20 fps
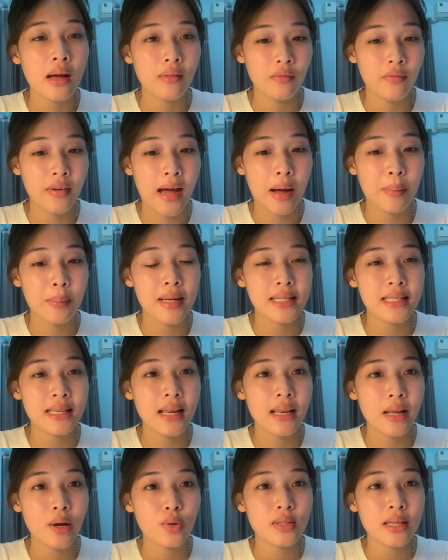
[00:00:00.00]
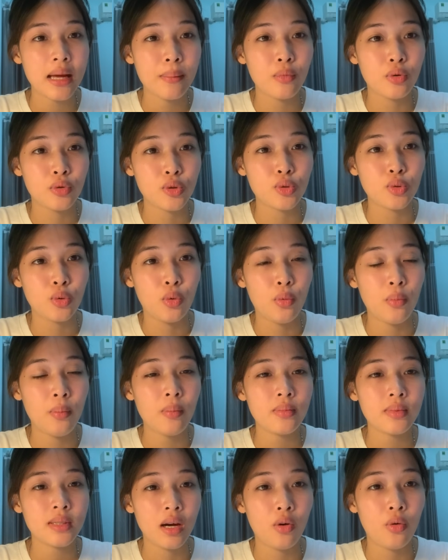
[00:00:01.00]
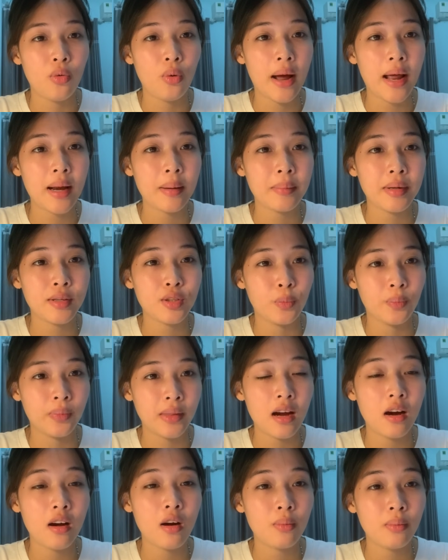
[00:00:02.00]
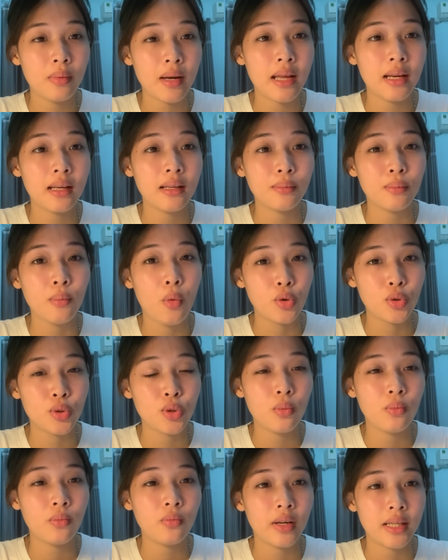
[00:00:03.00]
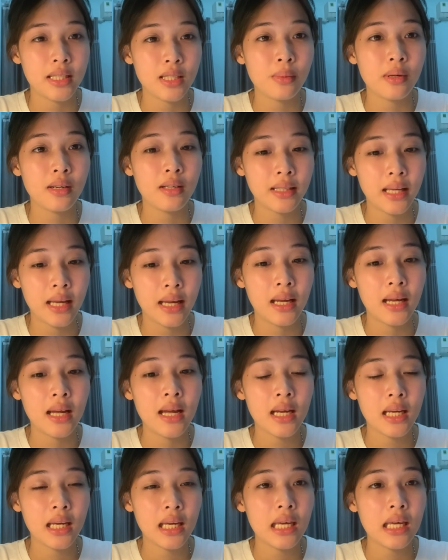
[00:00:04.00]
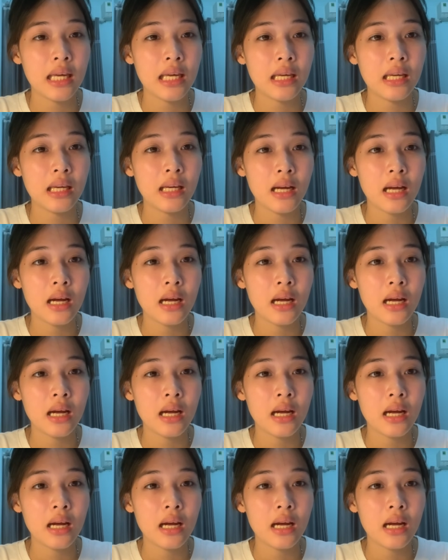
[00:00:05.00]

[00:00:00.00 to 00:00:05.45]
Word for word: và mình sẽ nêu ra một số dầu ăn mà chúng ta không nên bổ sung vào trong cơ thể khi